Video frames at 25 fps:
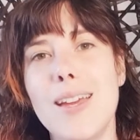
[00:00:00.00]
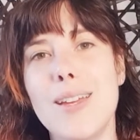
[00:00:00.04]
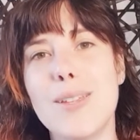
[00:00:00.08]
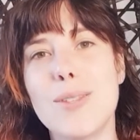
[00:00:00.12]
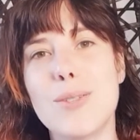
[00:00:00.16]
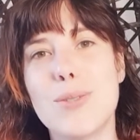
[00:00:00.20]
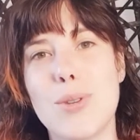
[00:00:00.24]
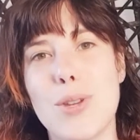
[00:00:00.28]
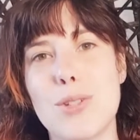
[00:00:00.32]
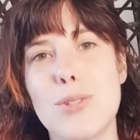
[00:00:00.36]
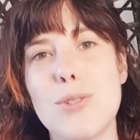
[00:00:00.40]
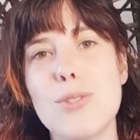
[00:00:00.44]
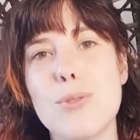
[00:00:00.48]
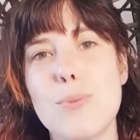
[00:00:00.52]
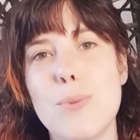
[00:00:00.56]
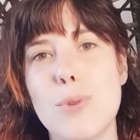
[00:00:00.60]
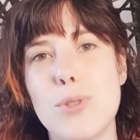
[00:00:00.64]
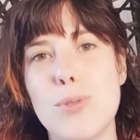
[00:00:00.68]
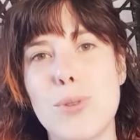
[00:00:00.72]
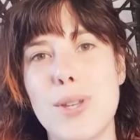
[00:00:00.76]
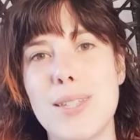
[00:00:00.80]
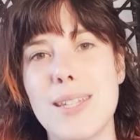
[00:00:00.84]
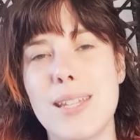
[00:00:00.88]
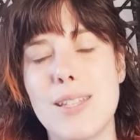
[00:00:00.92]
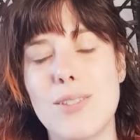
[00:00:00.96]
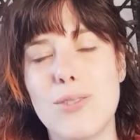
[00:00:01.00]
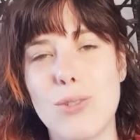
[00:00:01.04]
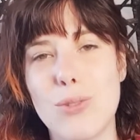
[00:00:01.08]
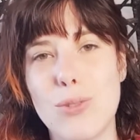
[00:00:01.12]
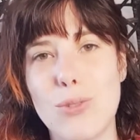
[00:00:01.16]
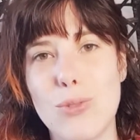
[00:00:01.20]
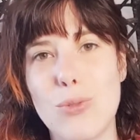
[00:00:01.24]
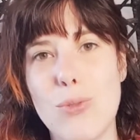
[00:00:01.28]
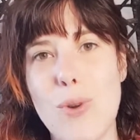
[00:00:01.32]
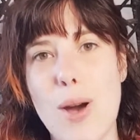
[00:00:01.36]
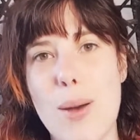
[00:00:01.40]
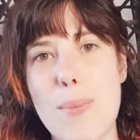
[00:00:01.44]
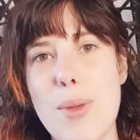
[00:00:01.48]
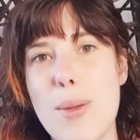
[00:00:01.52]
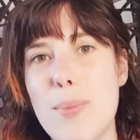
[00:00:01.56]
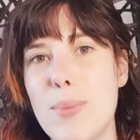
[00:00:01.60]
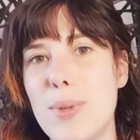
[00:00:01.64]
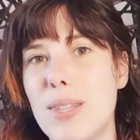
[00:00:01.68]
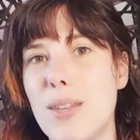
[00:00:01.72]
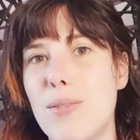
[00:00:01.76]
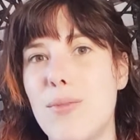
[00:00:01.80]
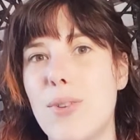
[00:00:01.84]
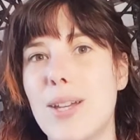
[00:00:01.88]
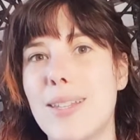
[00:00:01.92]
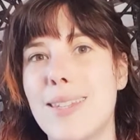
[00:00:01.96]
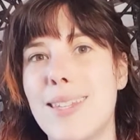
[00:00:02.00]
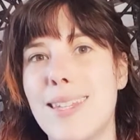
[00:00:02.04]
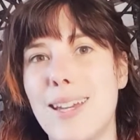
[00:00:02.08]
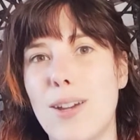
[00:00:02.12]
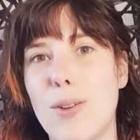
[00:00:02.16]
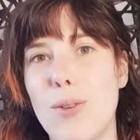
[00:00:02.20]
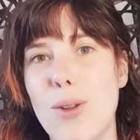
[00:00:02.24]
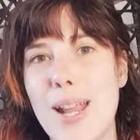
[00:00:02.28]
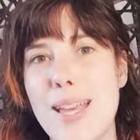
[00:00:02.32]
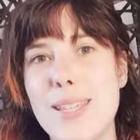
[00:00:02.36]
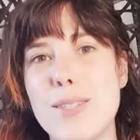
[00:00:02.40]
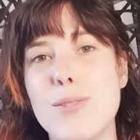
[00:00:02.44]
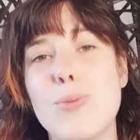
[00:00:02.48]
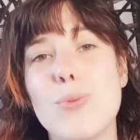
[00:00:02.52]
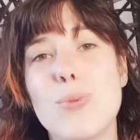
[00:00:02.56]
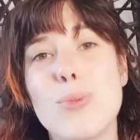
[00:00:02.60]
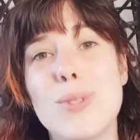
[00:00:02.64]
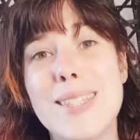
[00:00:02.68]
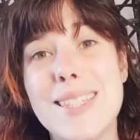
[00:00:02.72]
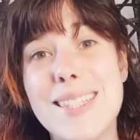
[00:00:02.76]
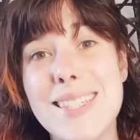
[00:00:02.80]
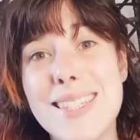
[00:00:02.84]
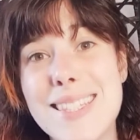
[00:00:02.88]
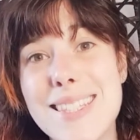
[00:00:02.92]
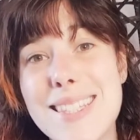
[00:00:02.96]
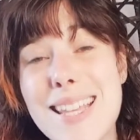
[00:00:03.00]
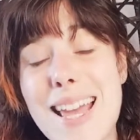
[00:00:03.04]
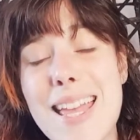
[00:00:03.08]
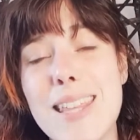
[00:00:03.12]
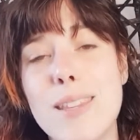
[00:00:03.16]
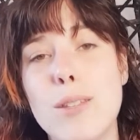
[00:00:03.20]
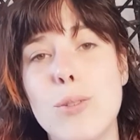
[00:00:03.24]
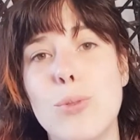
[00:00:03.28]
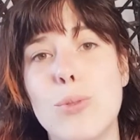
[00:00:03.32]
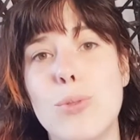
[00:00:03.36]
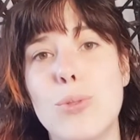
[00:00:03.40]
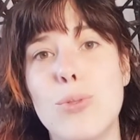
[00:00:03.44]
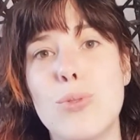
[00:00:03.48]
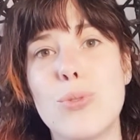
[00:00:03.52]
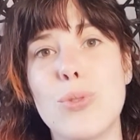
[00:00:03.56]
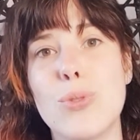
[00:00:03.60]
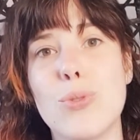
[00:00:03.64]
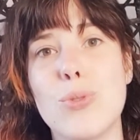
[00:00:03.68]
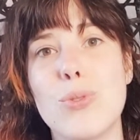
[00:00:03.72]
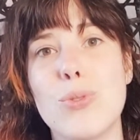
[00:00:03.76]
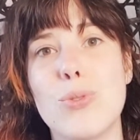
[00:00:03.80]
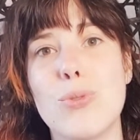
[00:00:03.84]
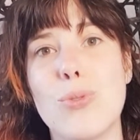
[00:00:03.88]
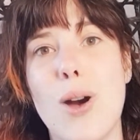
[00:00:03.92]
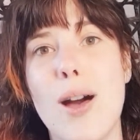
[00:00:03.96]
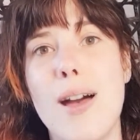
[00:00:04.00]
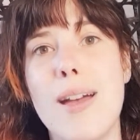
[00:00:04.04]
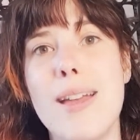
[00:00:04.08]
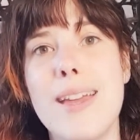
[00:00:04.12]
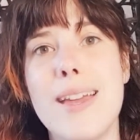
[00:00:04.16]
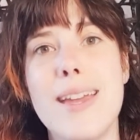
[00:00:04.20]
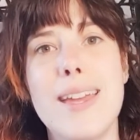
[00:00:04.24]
Tu as juste besoin d'être toi-même et d'avoir des relations saines autour de toi.